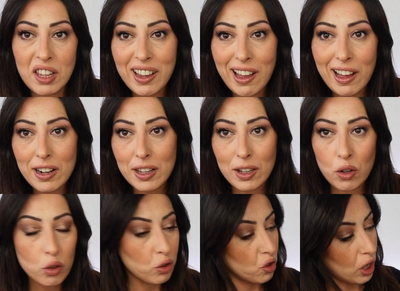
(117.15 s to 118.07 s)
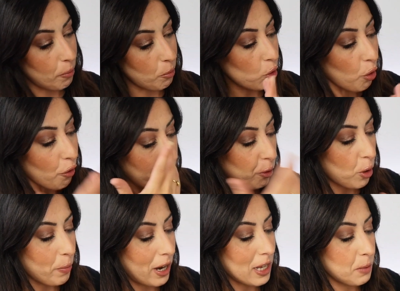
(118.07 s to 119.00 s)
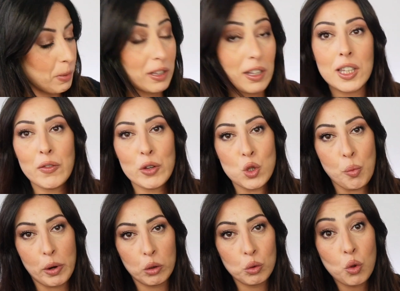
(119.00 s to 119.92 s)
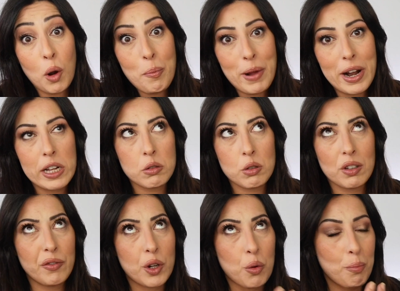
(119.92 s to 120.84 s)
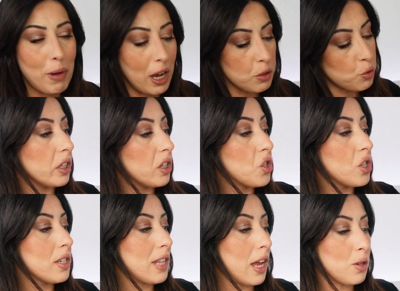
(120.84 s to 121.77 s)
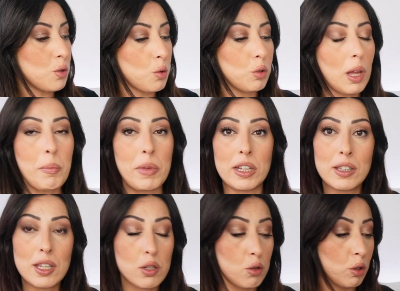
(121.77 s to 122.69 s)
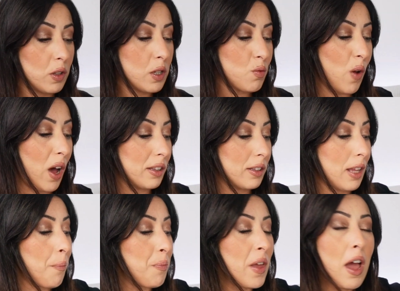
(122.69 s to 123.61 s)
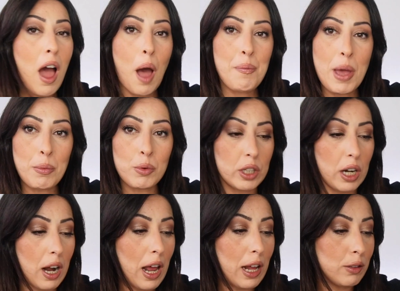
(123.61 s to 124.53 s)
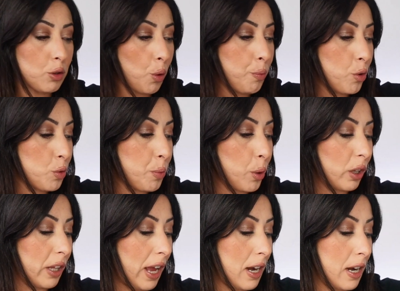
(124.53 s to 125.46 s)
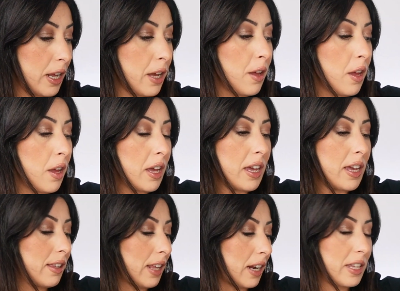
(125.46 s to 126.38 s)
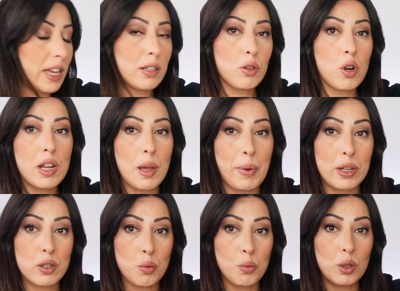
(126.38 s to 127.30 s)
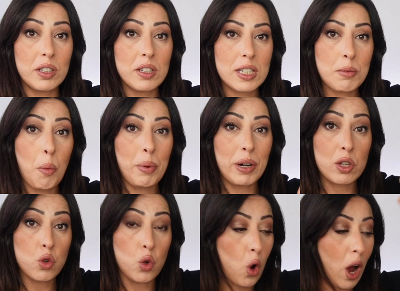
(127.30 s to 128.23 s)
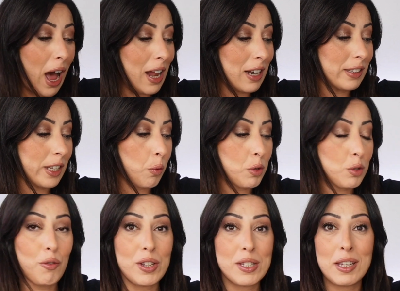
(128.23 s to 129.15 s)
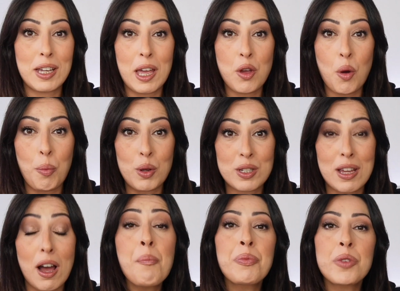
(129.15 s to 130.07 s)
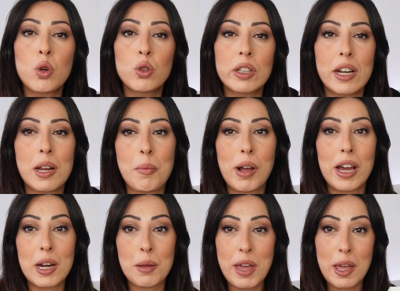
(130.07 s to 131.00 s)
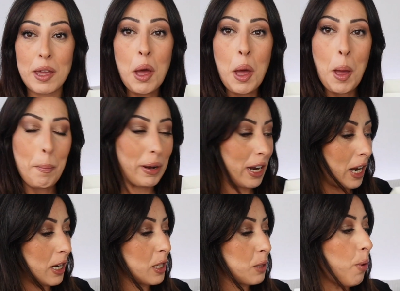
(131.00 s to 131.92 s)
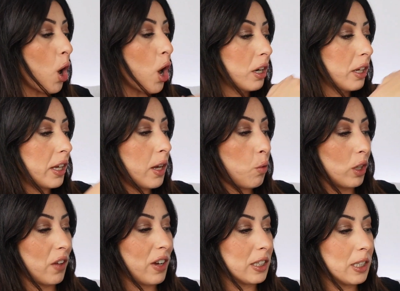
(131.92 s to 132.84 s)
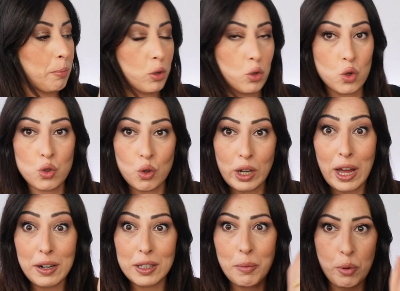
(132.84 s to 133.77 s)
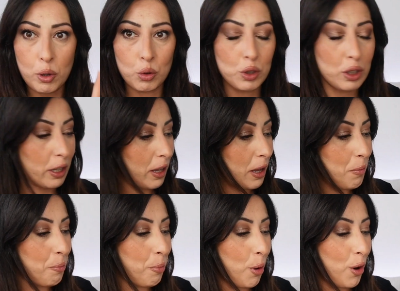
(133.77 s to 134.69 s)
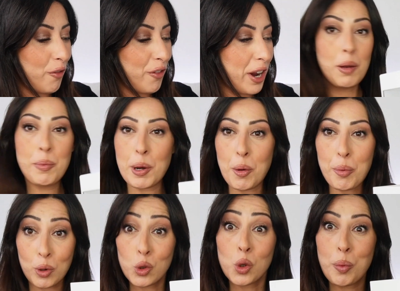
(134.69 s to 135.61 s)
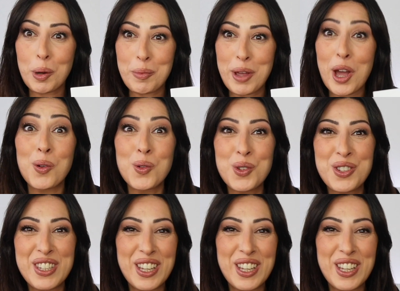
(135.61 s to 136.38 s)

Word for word: carino diciamo conforme alle aspettative soprattutto al prezzo davvero basso ci sta assolutamente soddisfatta abbiamo tra l'altro più sportelli i tre dietro li apprezzo moltissimo perché sono alti, questo fa sì che io possa contenere magari i miei pennelli sporchi, qua davanti posso stoccare dei prodotti in polvere. Il primo prodotto per me è un sì.